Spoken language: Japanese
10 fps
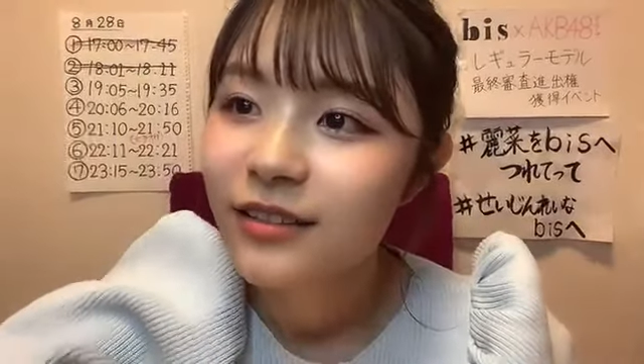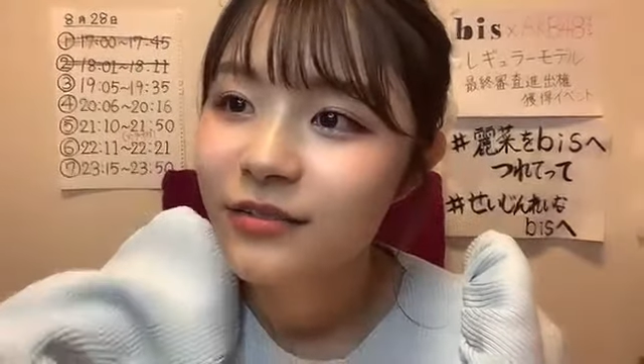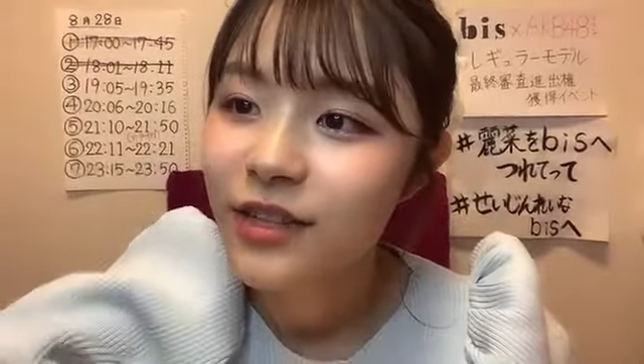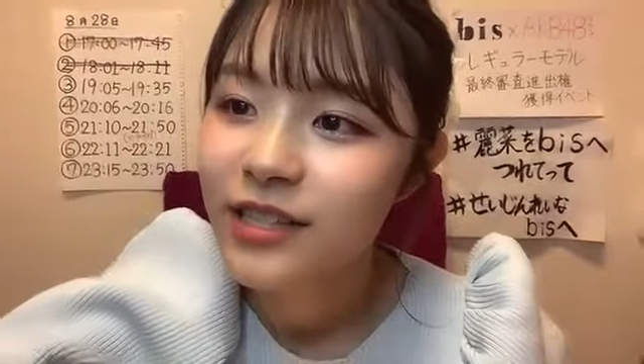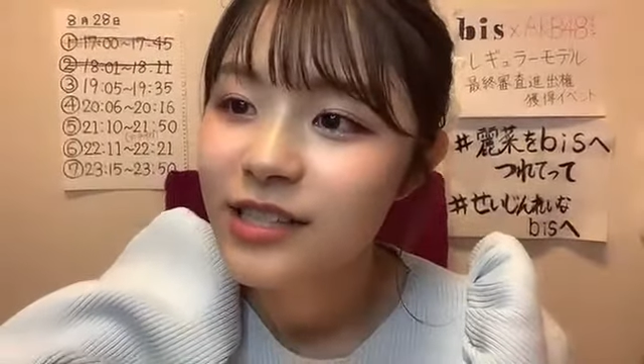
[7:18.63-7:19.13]

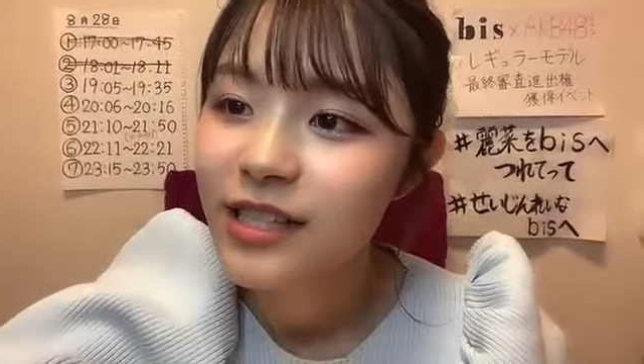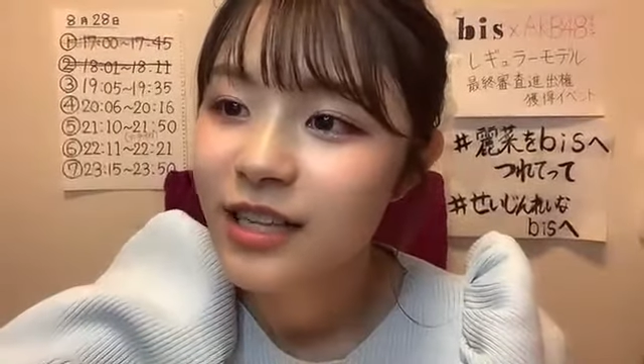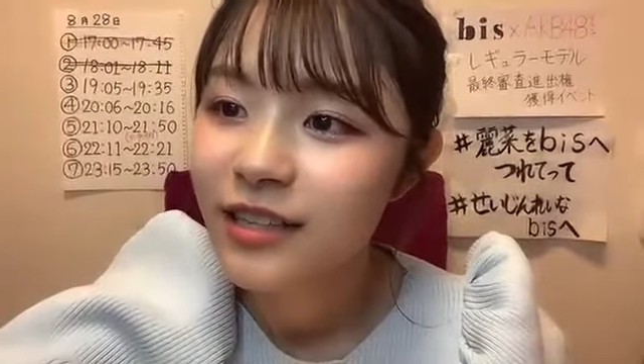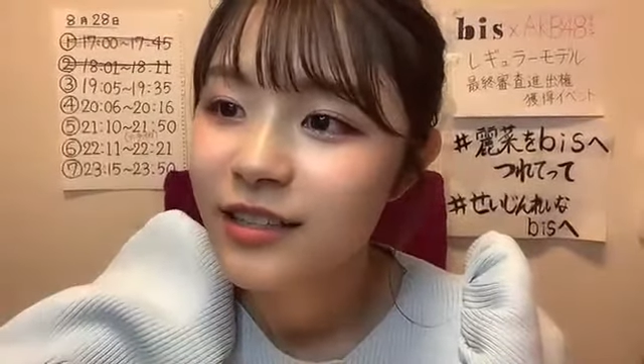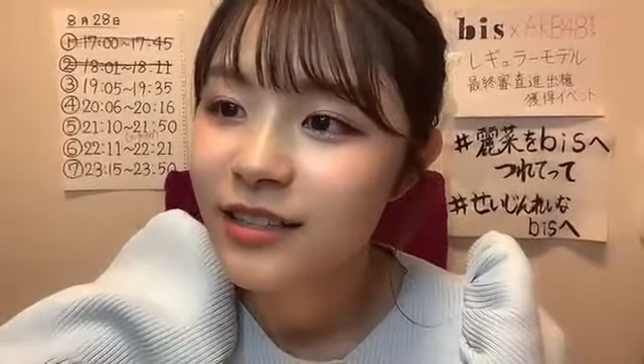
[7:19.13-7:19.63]

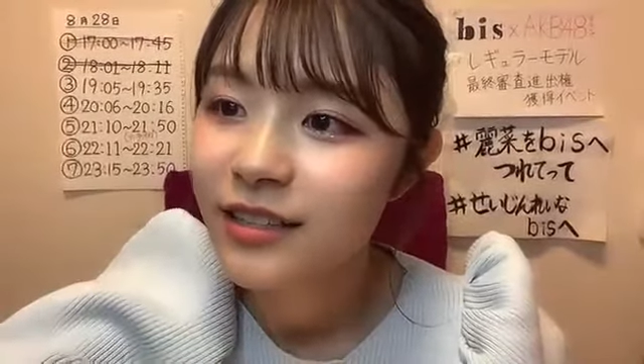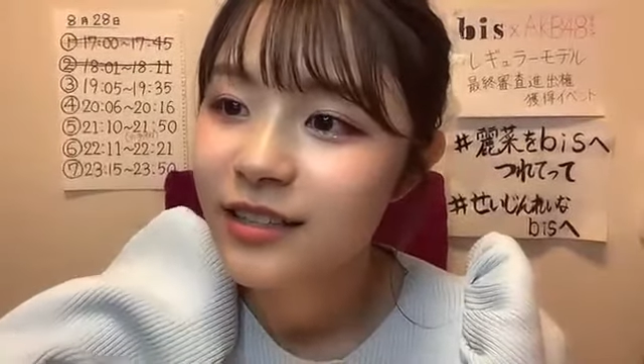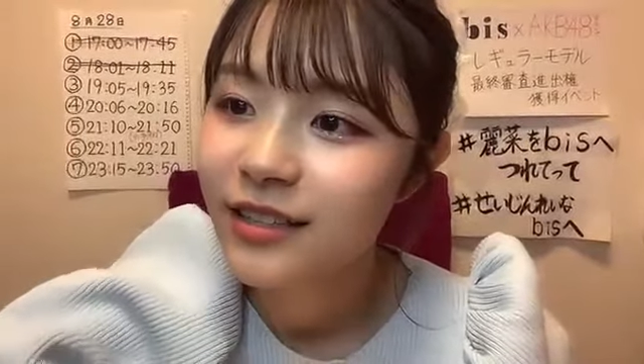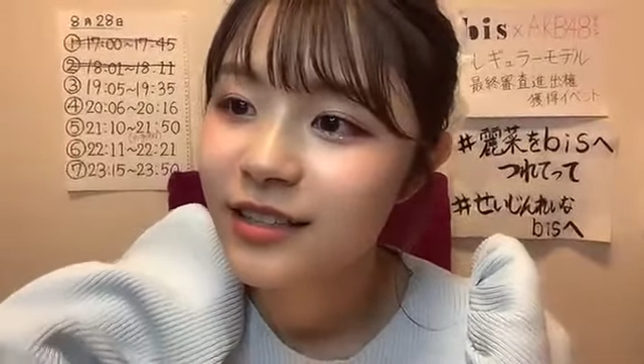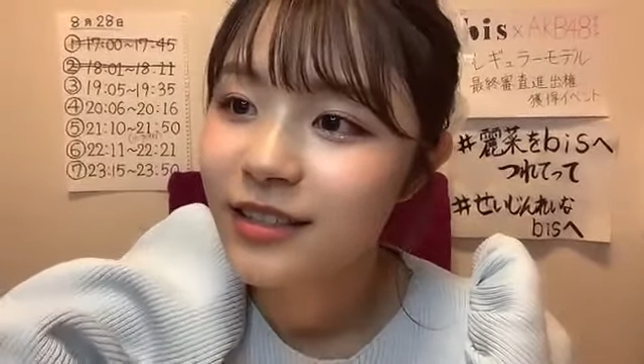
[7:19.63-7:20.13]
ワンチャン
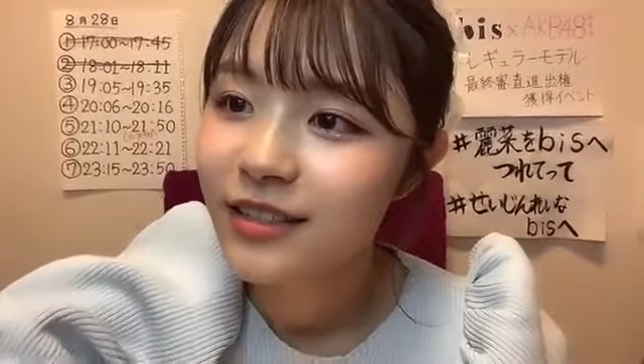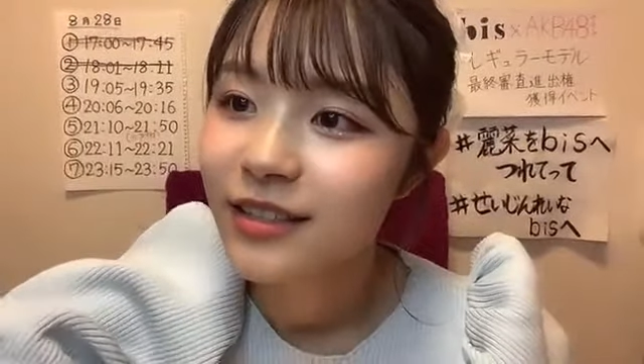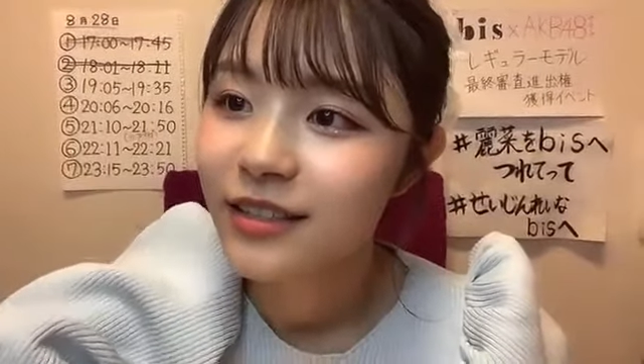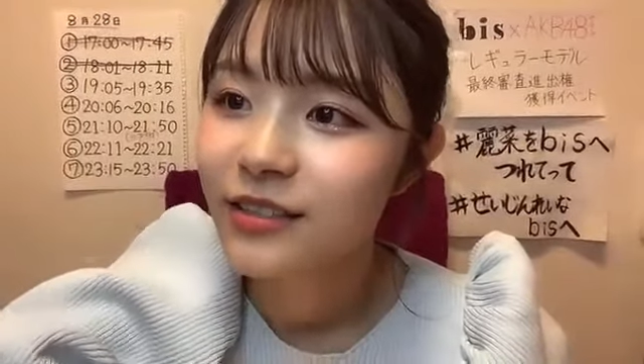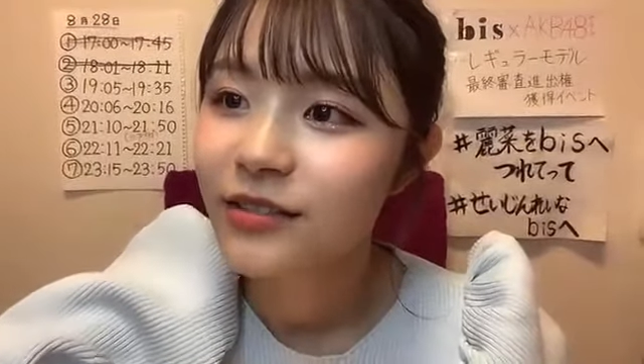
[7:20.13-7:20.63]

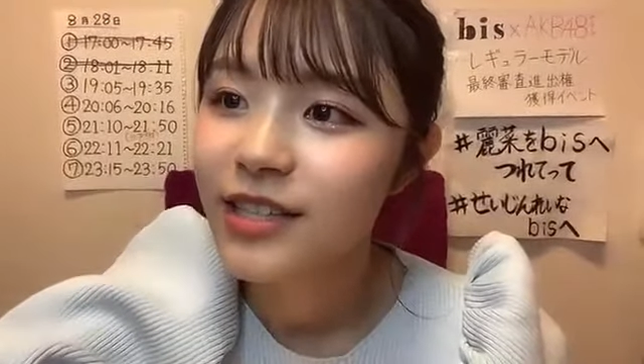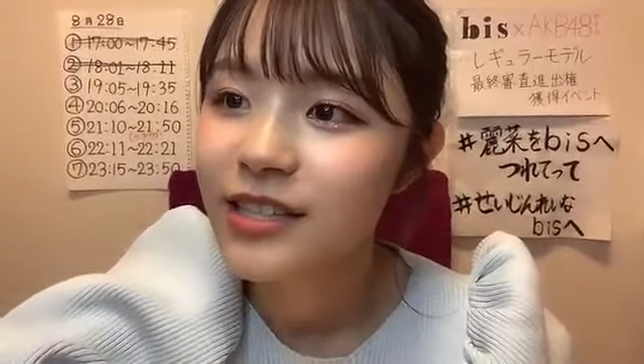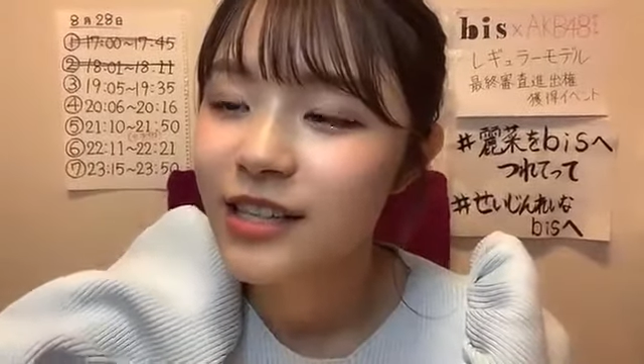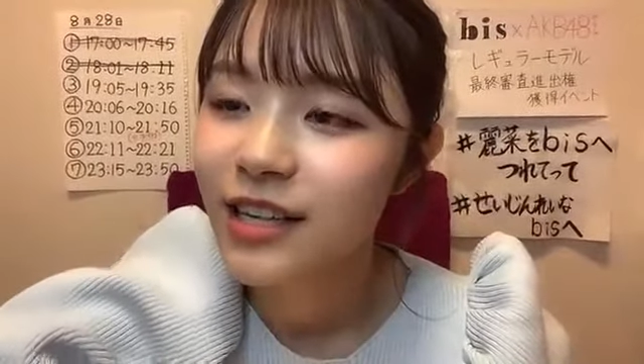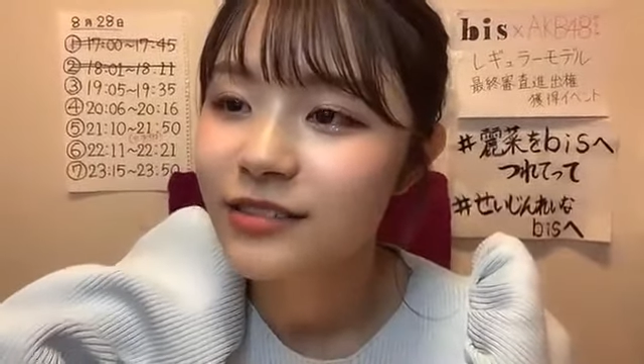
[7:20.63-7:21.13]

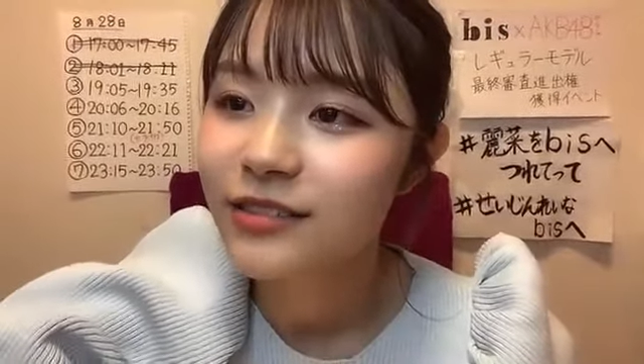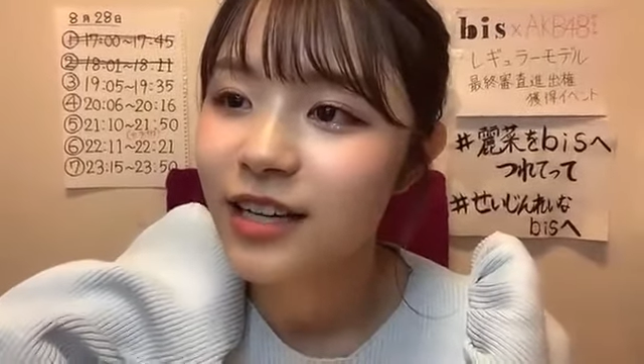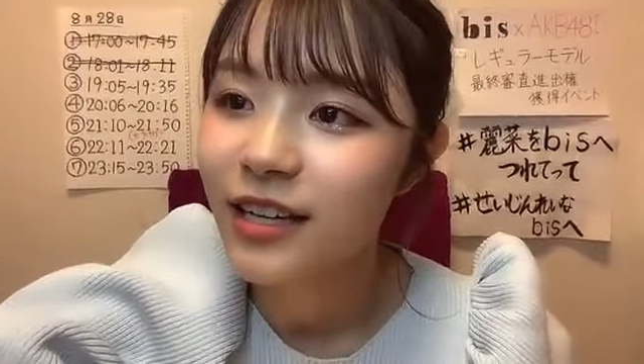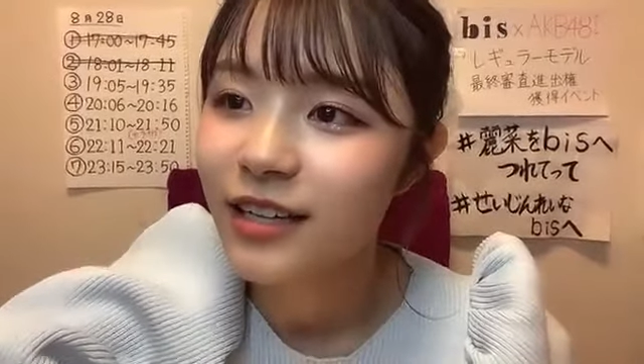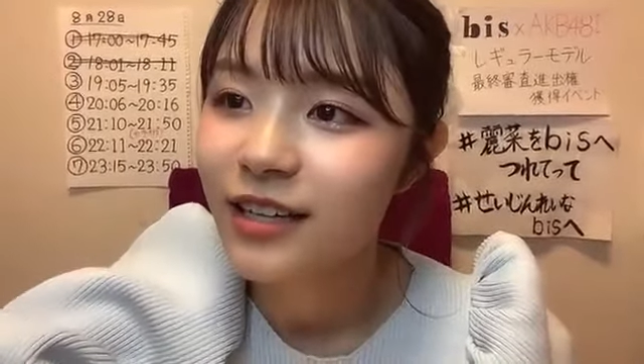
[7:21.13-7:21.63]
ワンチャンあるな